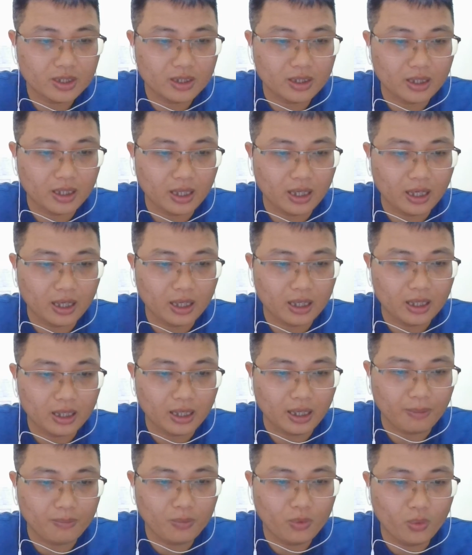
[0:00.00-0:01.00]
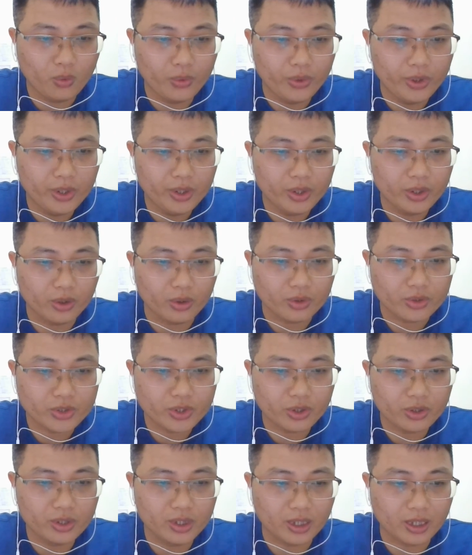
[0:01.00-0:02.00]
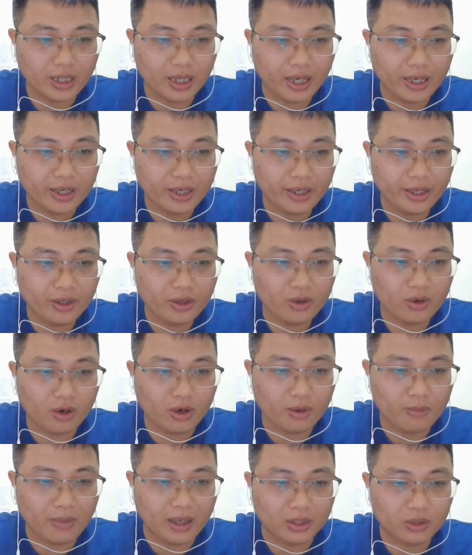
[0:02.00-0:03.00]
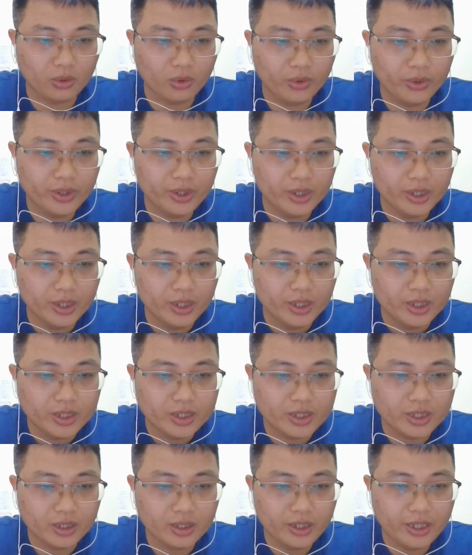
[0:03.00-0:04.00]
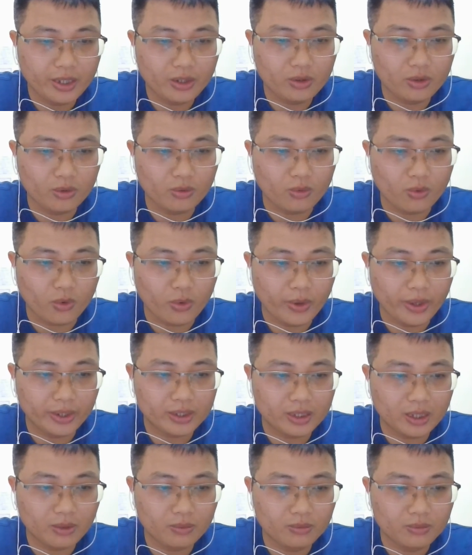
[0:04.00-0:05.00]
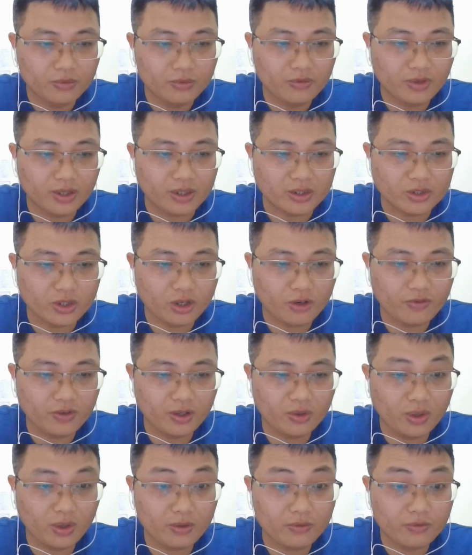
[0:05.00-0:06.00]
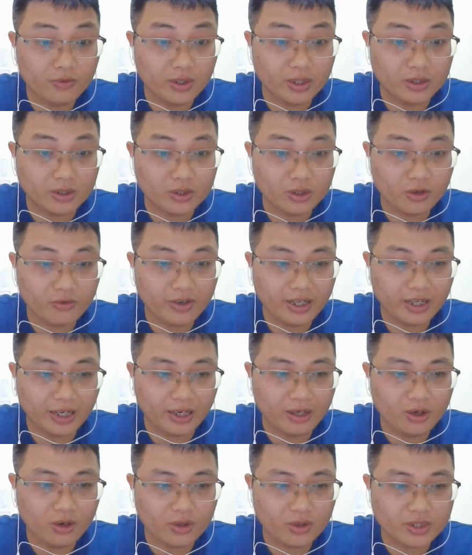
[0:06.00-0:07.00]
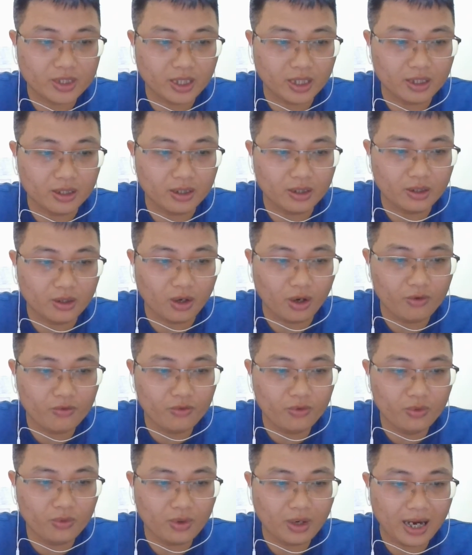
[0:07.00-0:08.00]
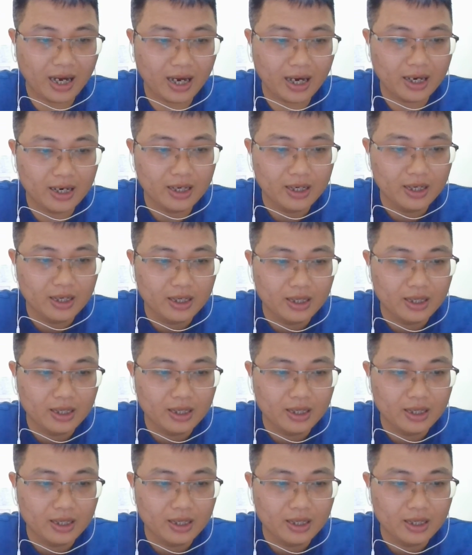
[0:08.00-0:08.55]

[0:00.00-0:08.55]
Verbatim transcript: sức cắm cúi nhổ cho được cái rễ cỏ mà thôi. Chứng điên khủng của Huệ Tông, phần do phận uất, phần do phe cánh họ Trần, nói vu ra